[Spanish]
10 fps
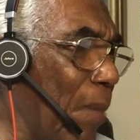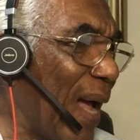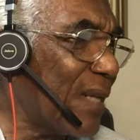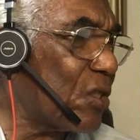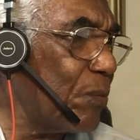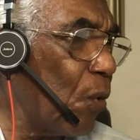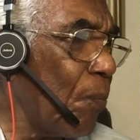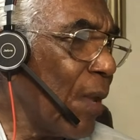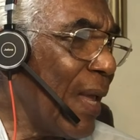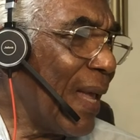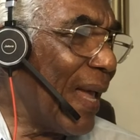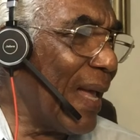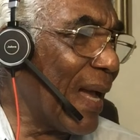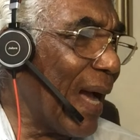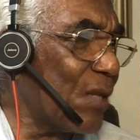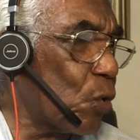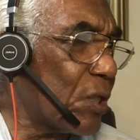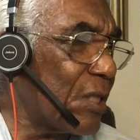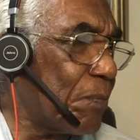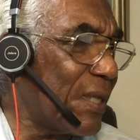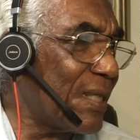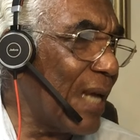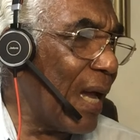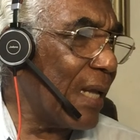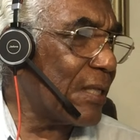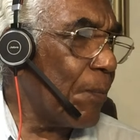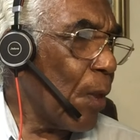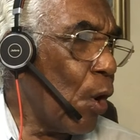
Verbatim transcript: máximo en casos especiales,